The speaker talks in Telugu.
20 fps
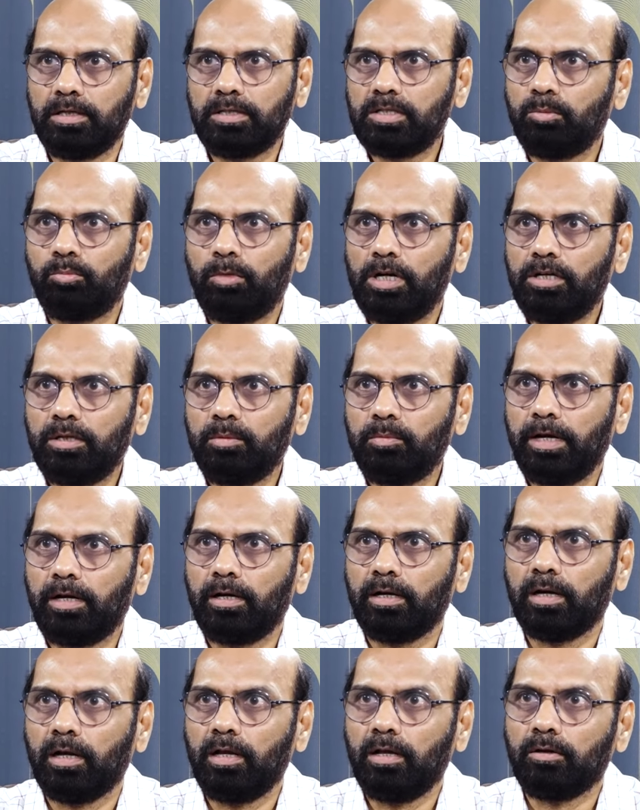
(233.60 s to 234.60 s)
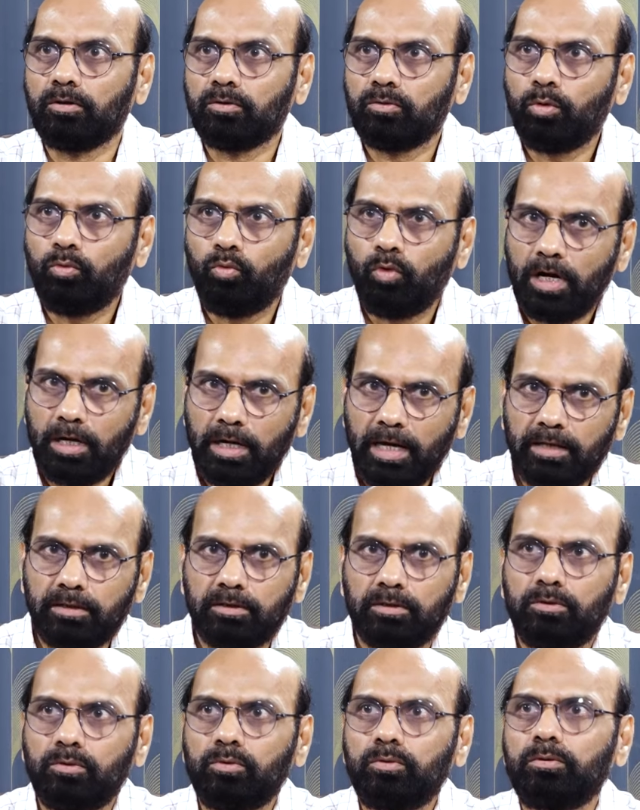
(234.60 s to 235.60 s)
ఇట్స్ అ మల్టీ సో వన్
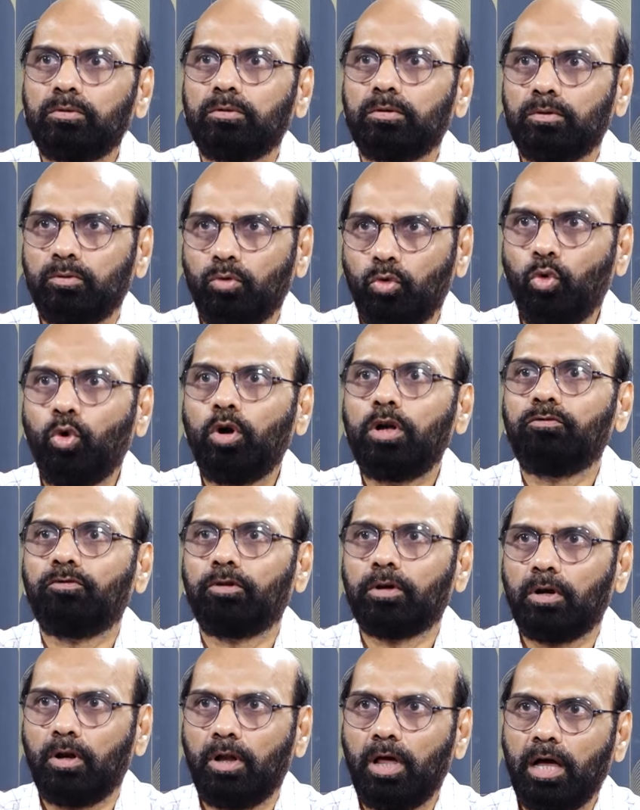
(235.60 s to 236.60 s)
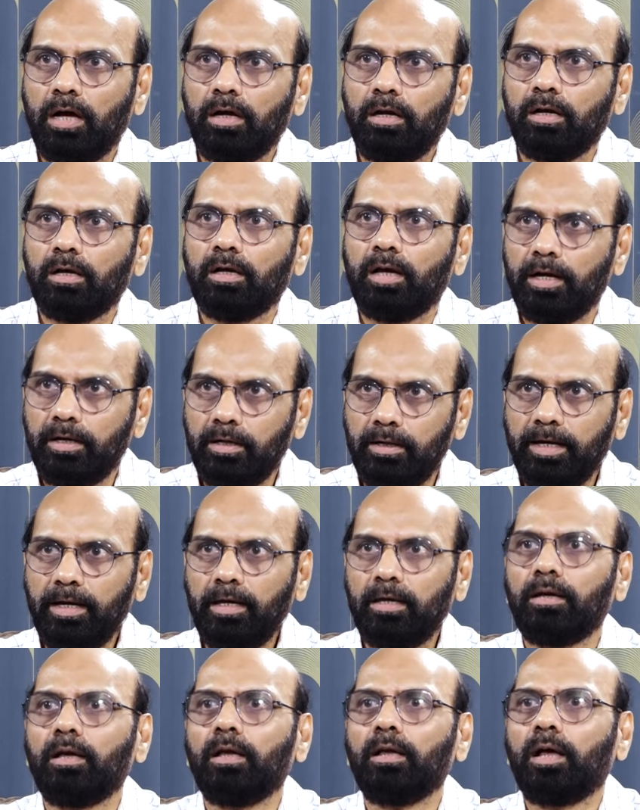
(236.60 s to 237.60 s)
హ్యాస్ టు హోల్డ్ ఫర్ లాంగ్ అంటే
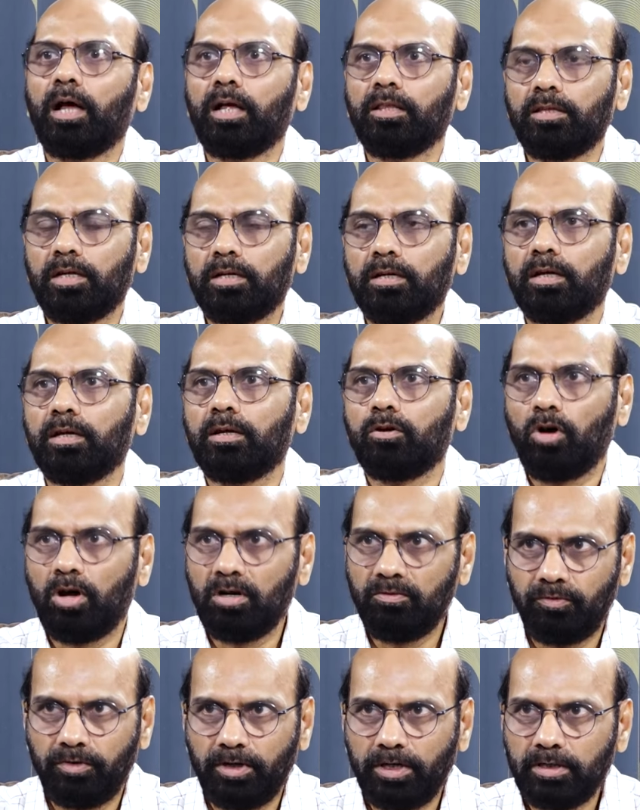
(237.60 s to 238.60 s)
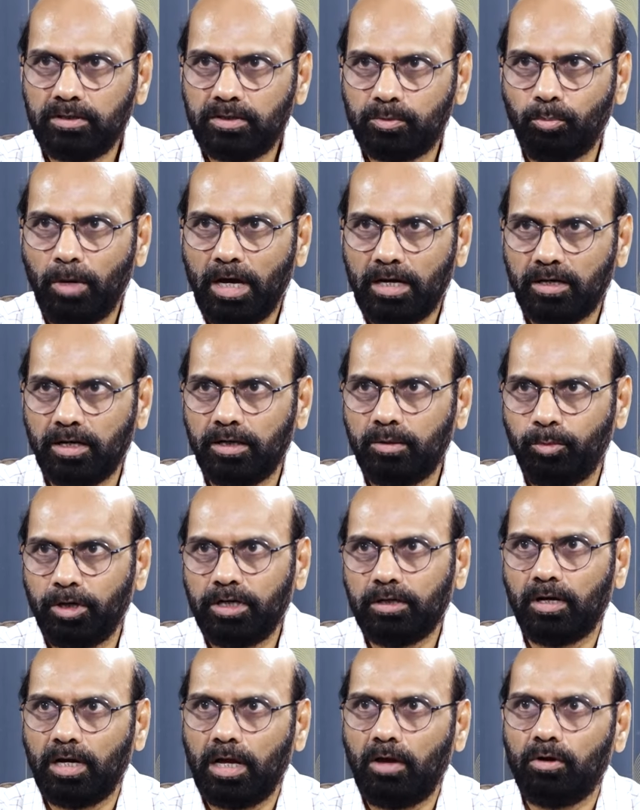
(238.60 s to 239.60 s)
అందరికీ కాన్ఫిడెన్స్ మార్కెట్
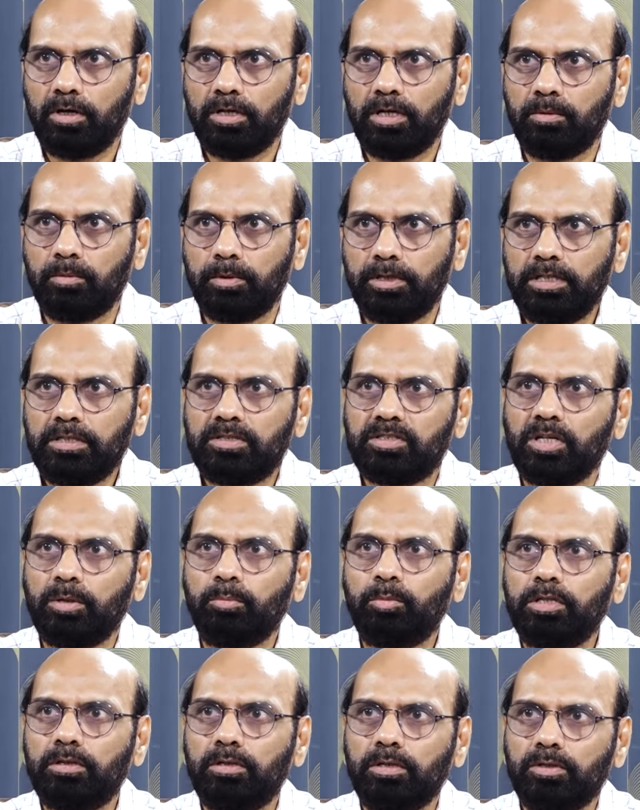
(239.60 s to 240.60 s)
పైన రావాలి కాబట్టి సెబీ